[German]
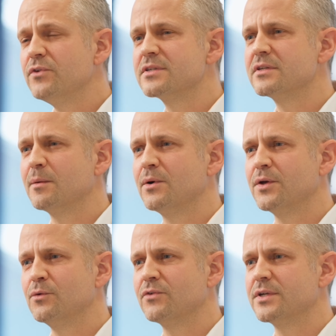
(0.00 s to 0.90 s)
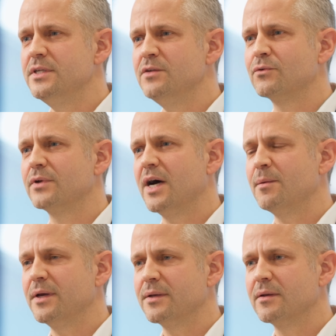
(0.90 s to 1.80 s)
wir sind aber auch innovativ und
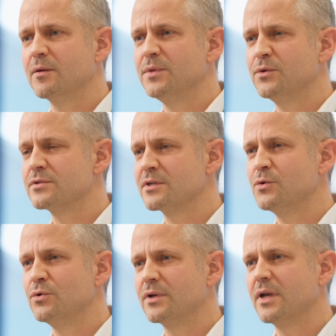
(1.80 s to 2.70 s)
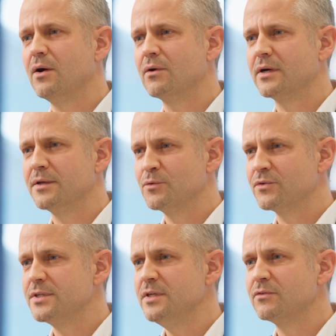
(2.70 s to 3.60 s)
arbeiten mit unseren Kunden auch an
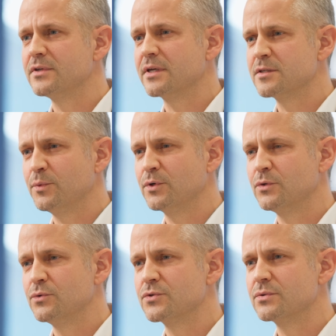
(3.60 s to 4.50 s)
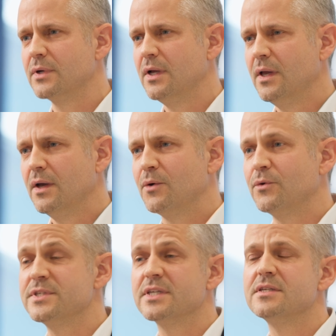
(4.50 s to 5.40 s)
innovativen Transportlösungen
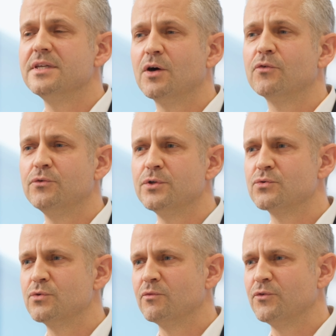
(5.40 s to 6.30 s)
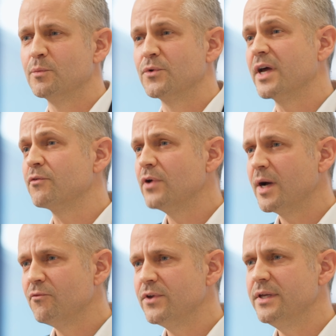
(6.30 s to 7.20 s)
und setzen die auch für die Zukunft um. Und dafür
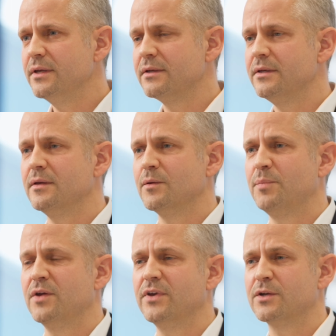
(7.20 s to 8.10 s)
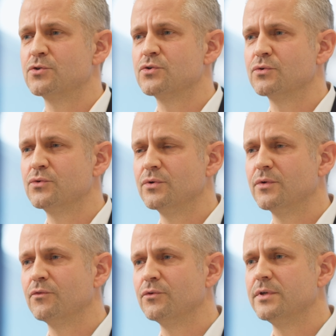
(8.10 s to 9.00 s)
haben wir hier die perfekten
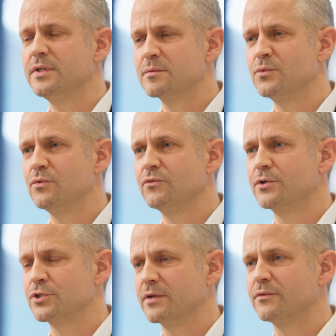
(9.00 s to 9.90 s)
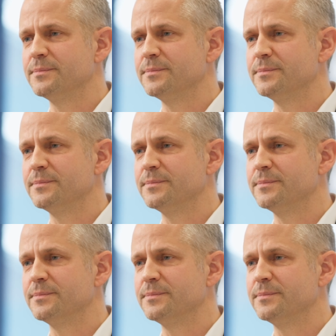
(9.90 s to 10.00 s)
Strukturen für diese Berufe geschaffen.